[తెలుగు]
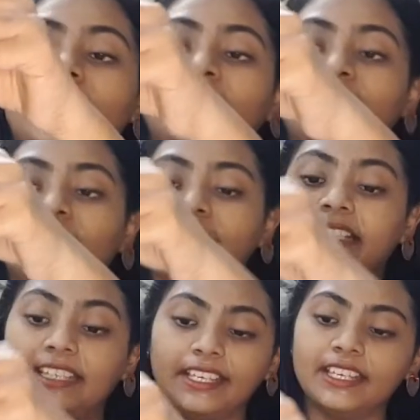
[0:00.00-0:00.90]
అలానే
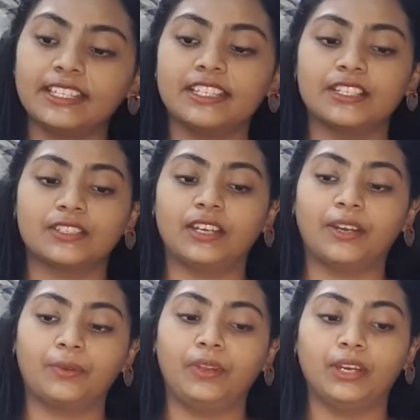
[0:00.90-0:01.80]
ఈ కీ చైన్స్
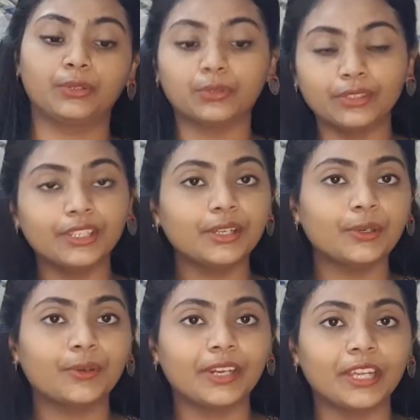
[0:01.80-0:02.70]
కాకుండా
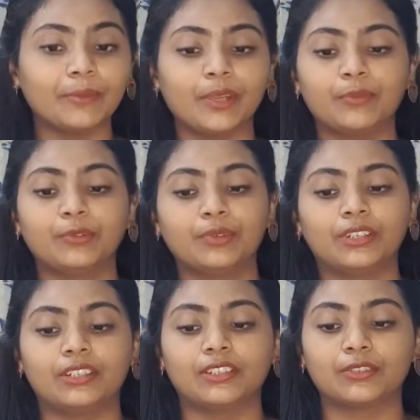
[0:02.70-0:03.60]
తొందరలోనే మేము
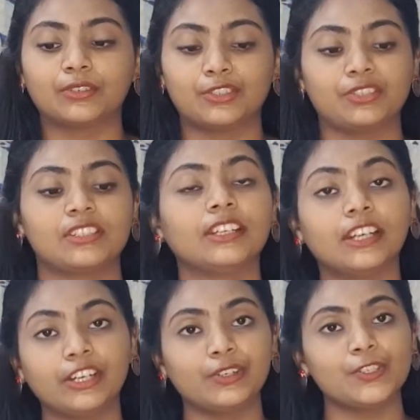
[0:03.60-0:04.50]
కొంచెం
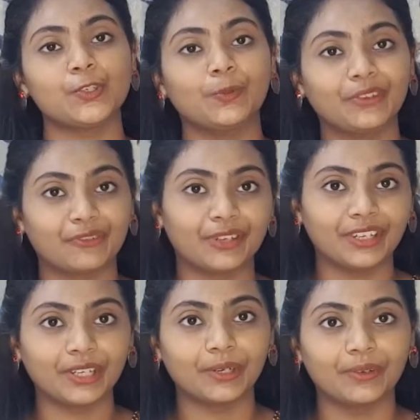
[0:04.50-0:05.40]
ఇంకా కొంచెం
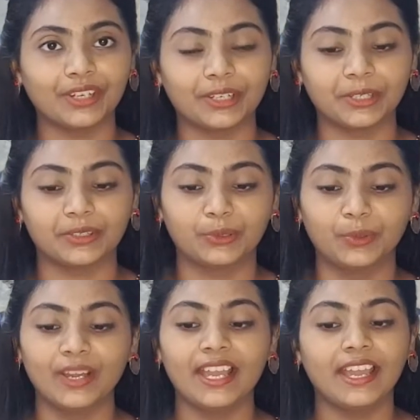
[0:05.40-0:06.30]
డిఫరెంట్గా
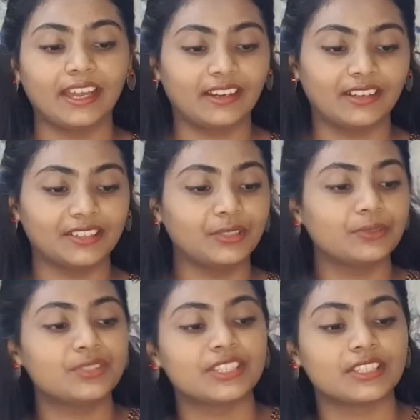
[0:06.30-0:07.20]
ఉండేటట్టు
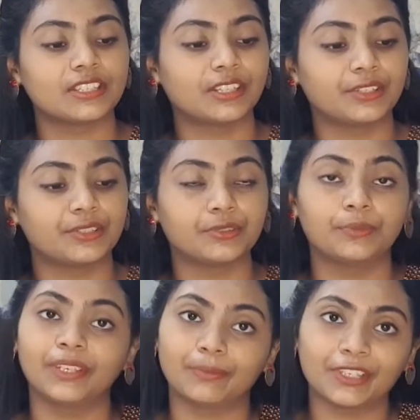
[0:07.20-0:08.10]
యూస్ చేసేటట్టు
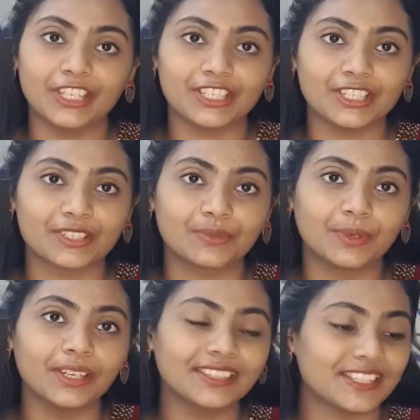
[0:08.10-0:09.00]
మేము కీ చైన్స్
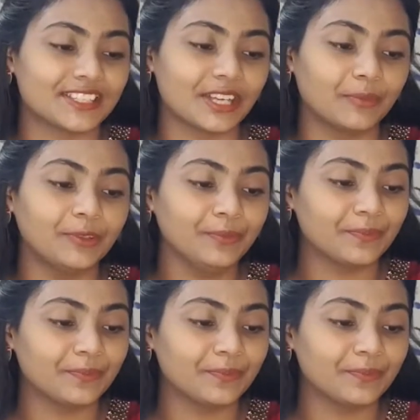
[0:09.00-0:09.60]
కూడా తెస్తాము